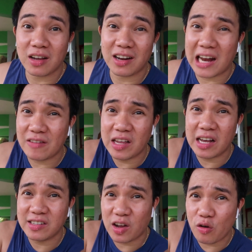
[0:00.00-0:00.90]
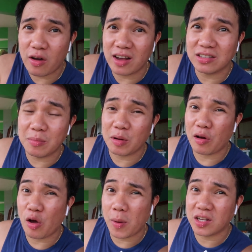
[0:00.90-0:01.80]
Nagla-live din kasi ako guys, sa
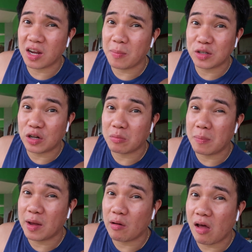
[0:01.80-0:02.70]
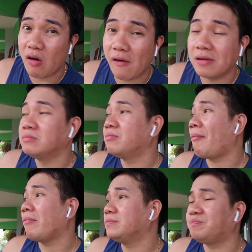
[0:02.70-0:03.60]
Bicol ako, bench kaya medyo nagbibicol ako.
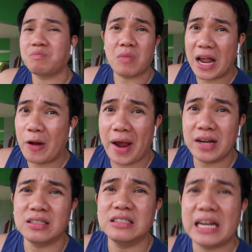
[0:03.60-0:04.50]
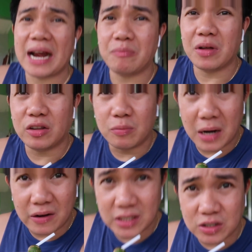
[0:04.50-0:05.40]
Anyways, ang sarap na itong
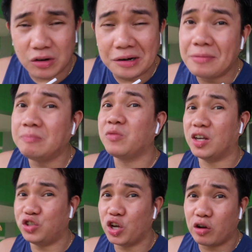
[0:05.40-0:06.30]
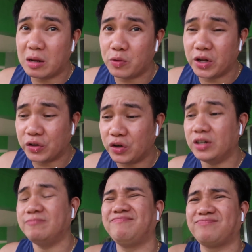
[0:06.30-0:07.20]
breakfast ko. Enjoy ko lang muna to.
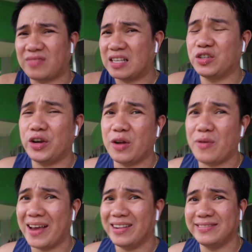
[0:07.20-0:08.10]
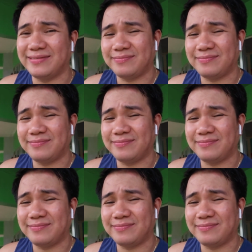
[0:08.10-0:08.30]
See you in a while.